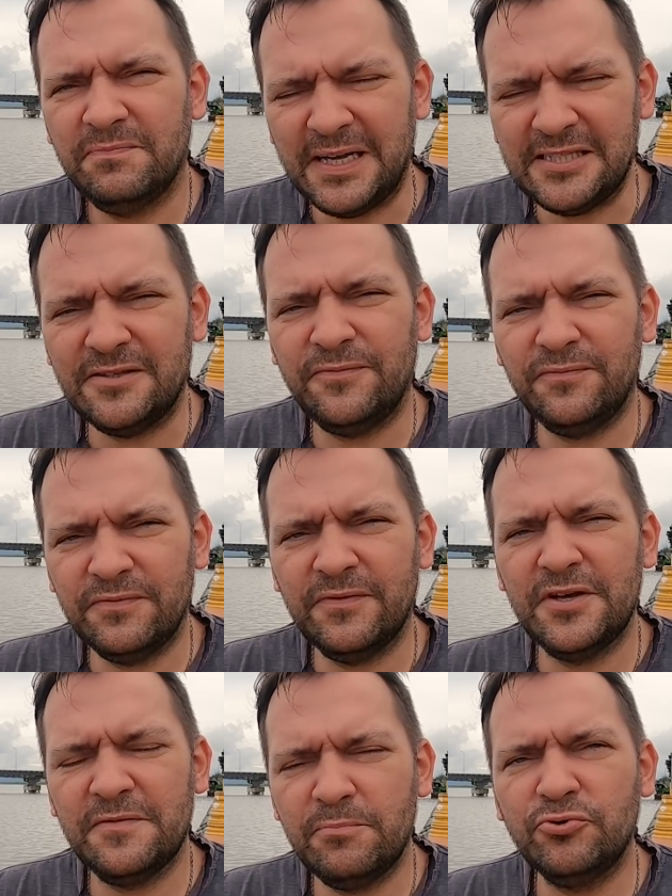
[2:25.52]
państw
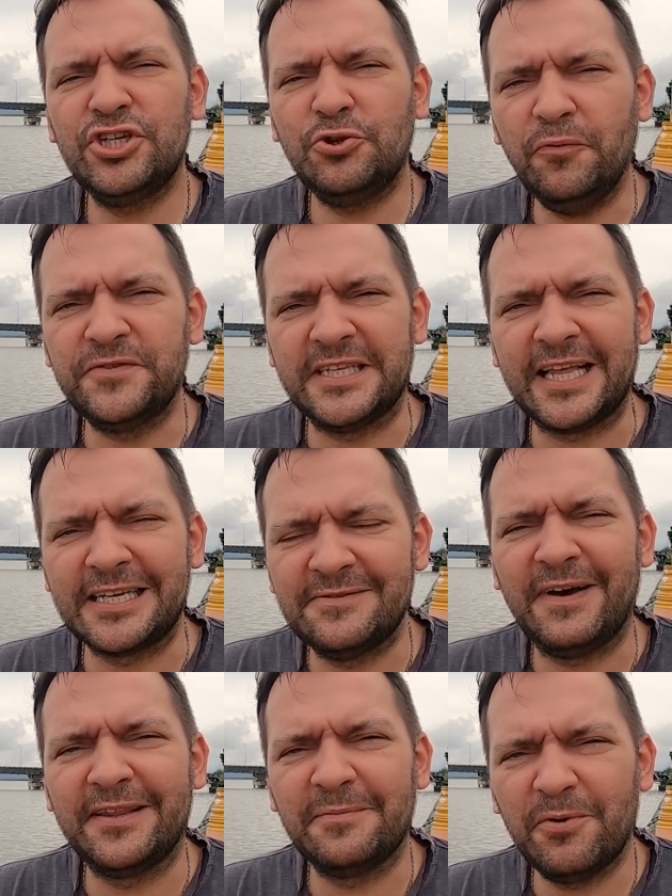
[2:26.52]
w budżetówce tak
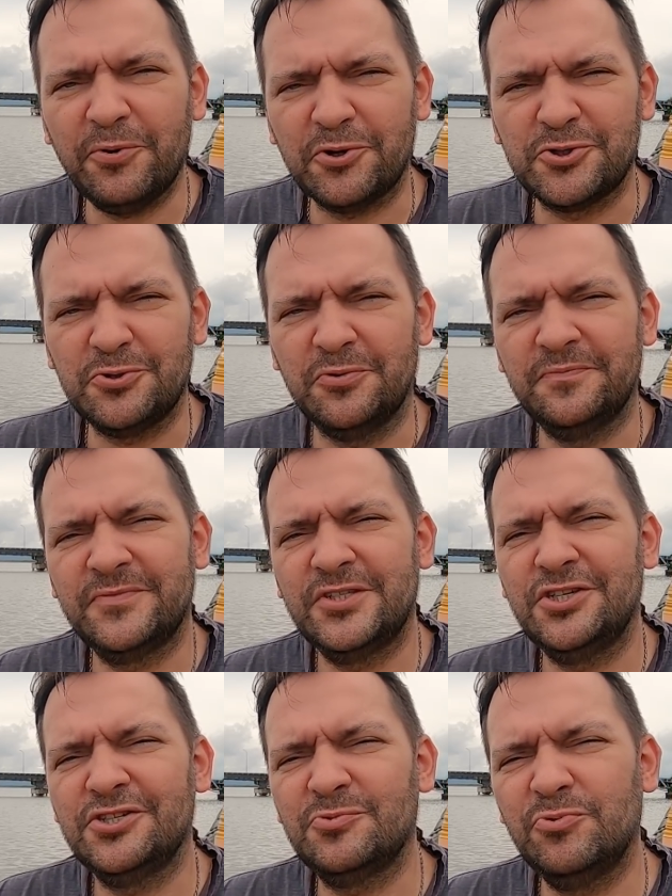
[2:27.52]
zwanej po prostu
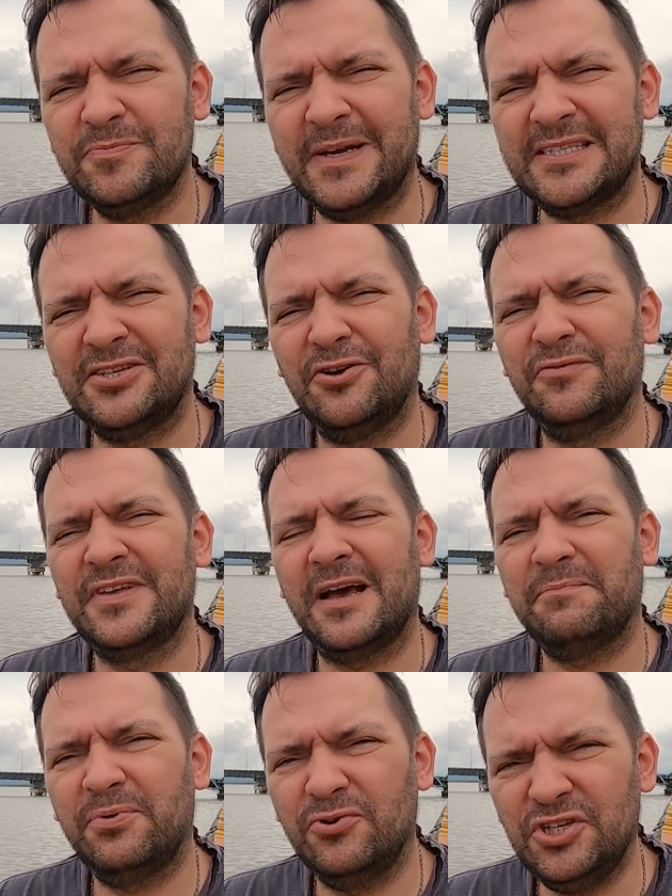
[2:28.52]
czyli służba
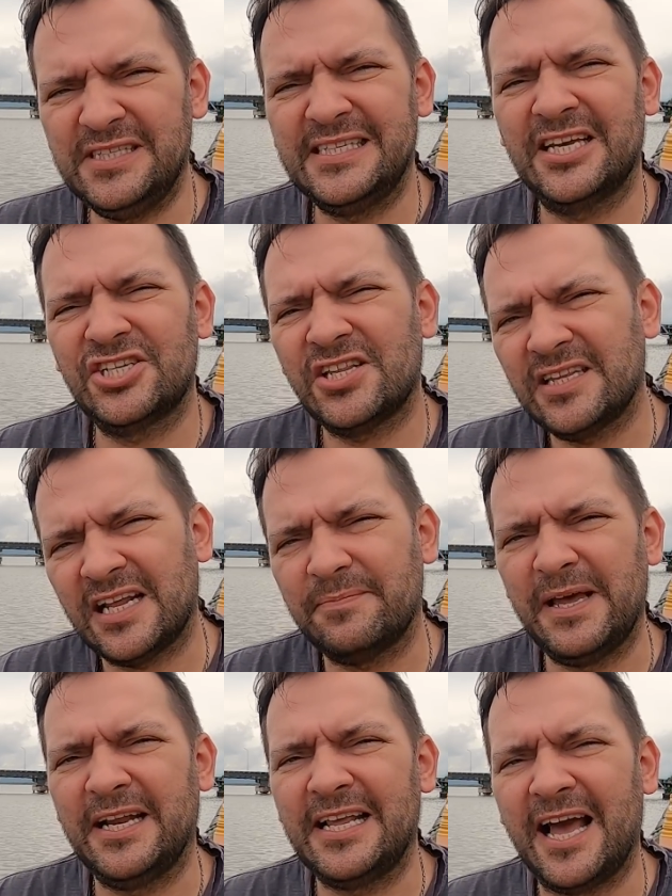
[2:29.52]
zdrowia, policja,
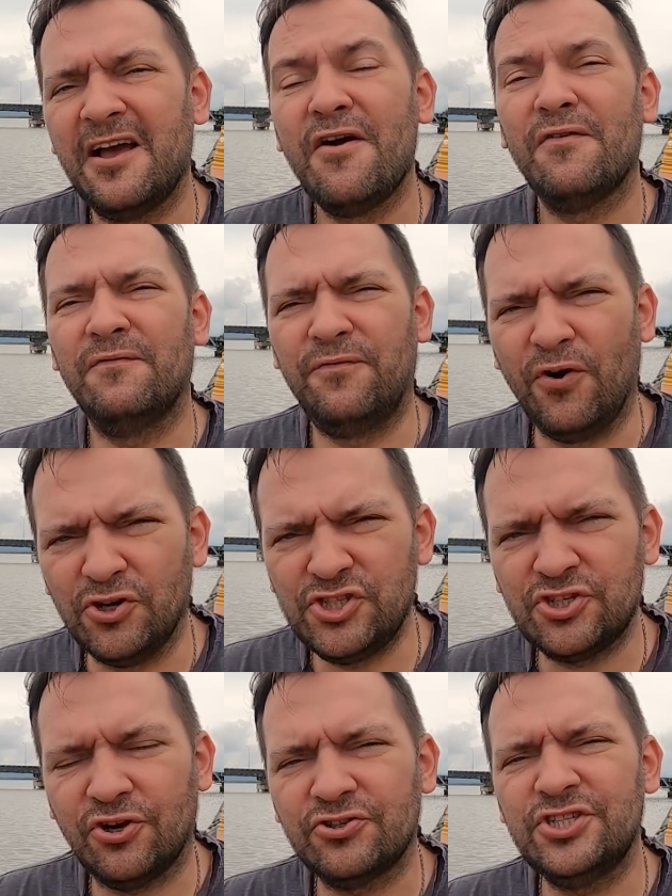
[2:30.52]
żandarmeria,
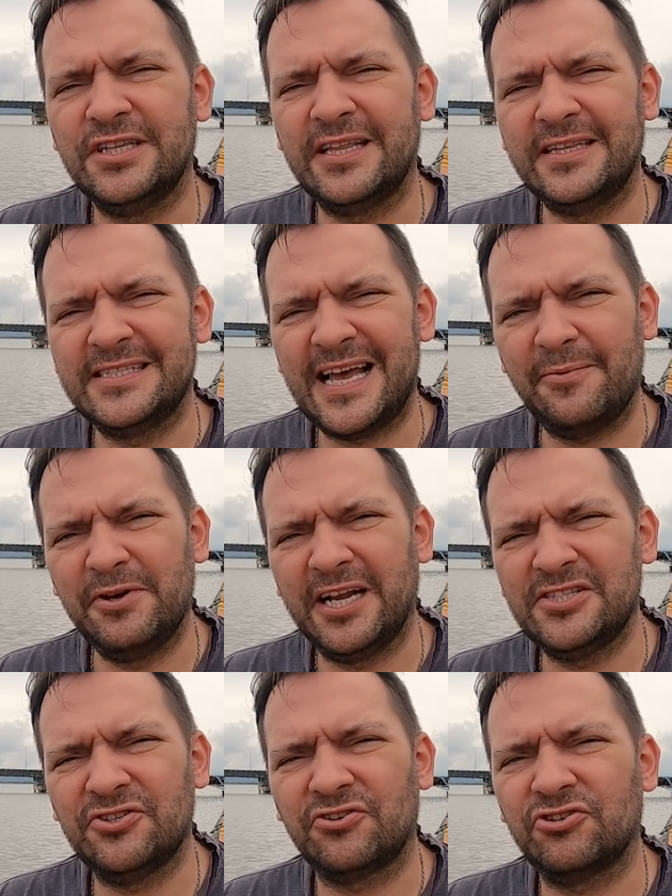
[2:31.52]
wojsko, czyli ten cały
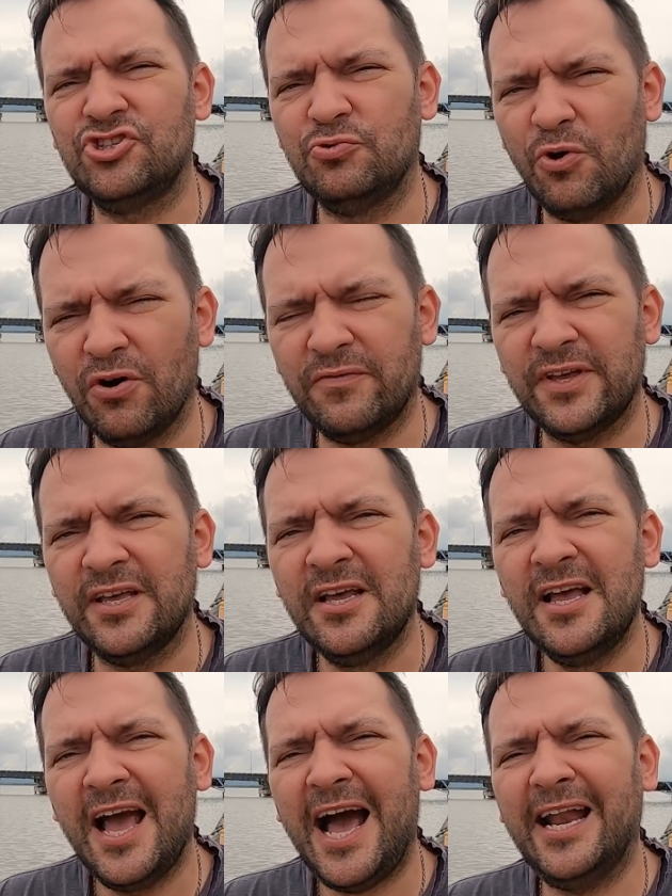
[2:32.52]
resort siłowy,
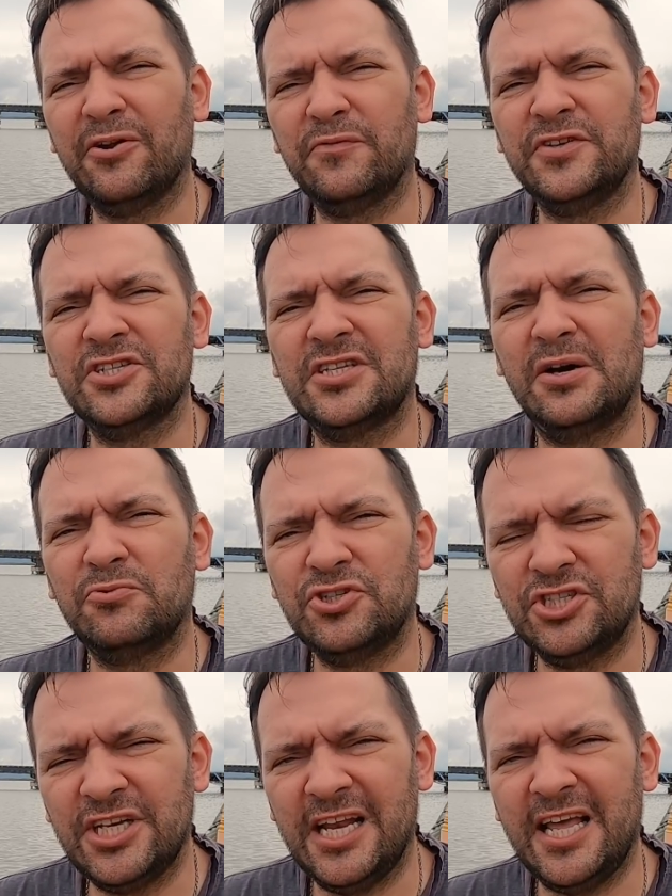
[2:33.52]
ale również
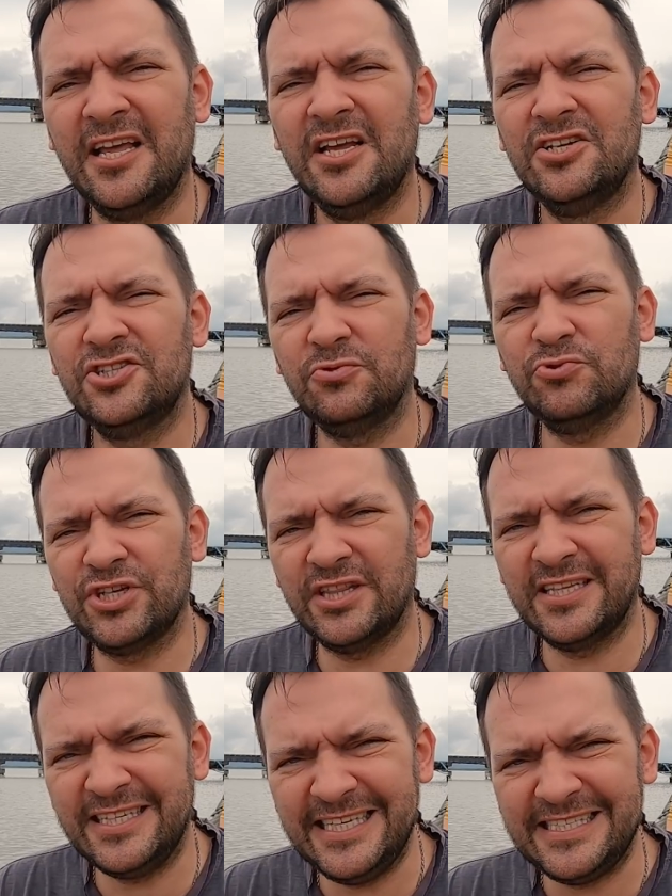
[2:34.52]
nauczyciele czy
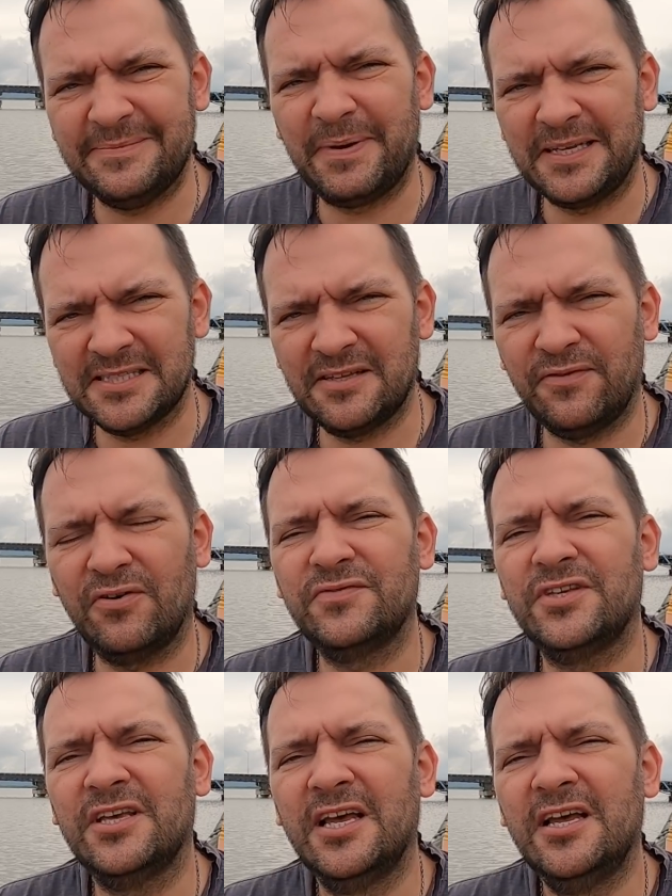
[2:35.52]
urzędnicy państwowi.